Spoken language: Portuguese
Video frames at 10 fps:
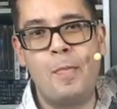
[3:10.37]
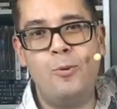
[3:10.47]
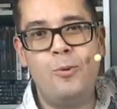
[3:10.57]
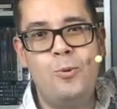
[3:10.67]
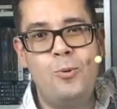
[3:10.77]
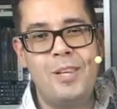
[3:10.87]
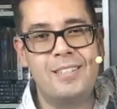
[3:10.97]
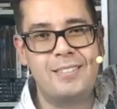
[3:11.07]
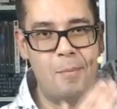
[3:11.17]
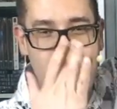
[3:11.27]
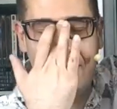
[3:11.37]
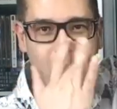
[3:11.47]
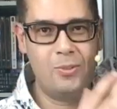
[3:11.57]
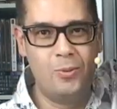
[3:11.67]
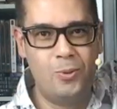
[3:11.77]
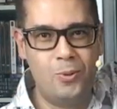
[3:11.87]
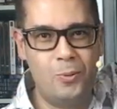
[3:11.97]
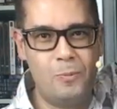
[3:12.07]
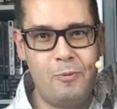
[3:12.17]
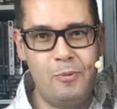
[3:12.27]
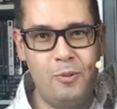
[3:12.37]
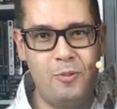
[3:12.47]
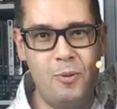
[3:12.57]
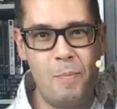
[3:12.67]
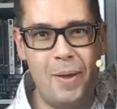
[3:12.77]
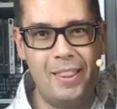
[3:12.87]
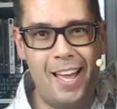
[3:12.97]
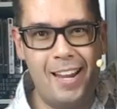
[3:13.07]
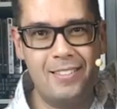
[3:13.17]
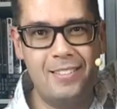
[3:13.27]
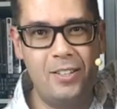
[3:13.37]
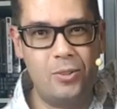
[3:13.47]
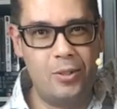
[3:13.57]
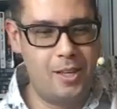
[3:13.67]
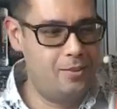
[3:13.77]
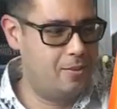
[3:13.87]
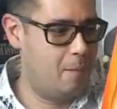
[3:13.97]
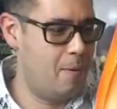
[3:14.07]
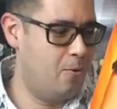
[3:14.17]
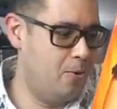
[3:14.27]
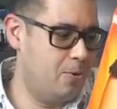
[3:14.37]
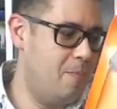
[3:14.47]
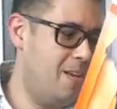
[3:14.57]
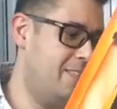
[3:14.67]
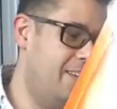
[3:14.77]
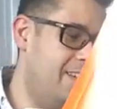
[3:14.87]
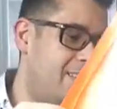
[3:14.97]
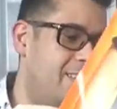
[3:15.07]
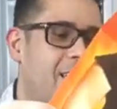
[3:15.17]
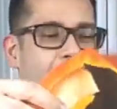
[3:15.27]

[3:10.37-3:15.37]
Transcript: o lançamento do, do filme Panteras Detonando. Também curto bastante